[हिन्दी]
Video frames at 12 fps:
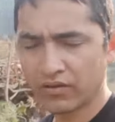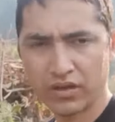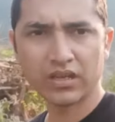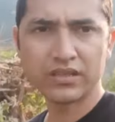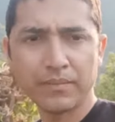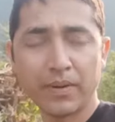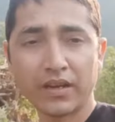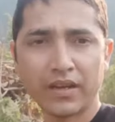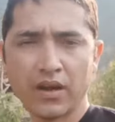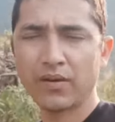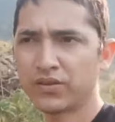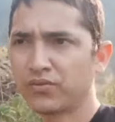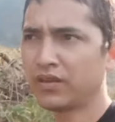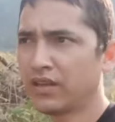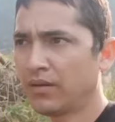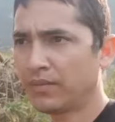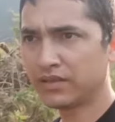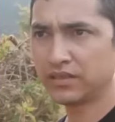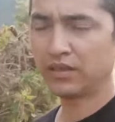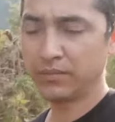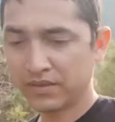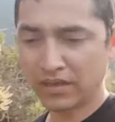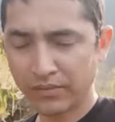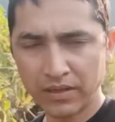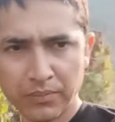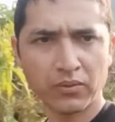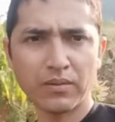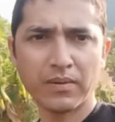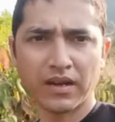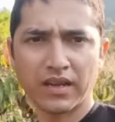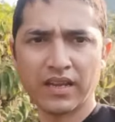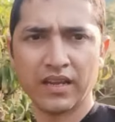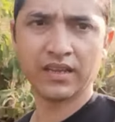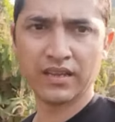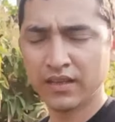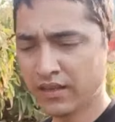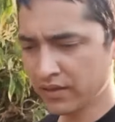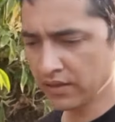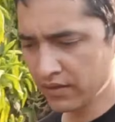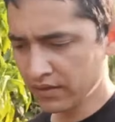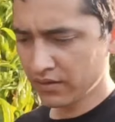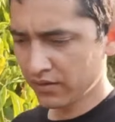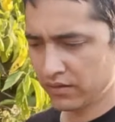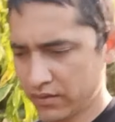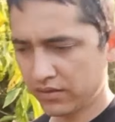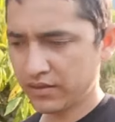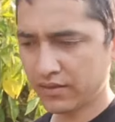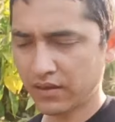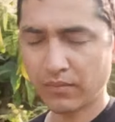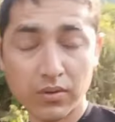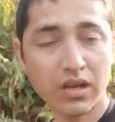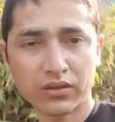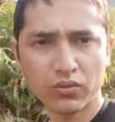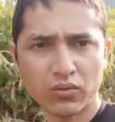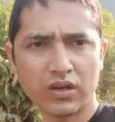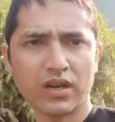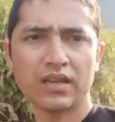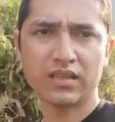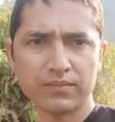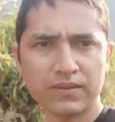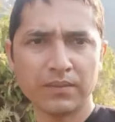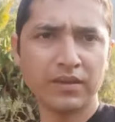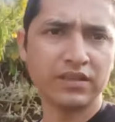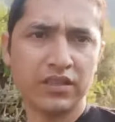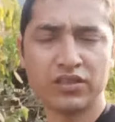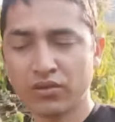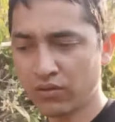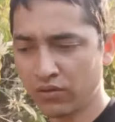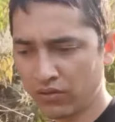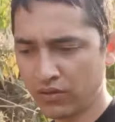और यहाँ से भाग के आवाज़ सुन के यहाँ पर जितने भी जानवर है पूरे भाग गए अब रात को डर है सबसे मेन चीज़ तो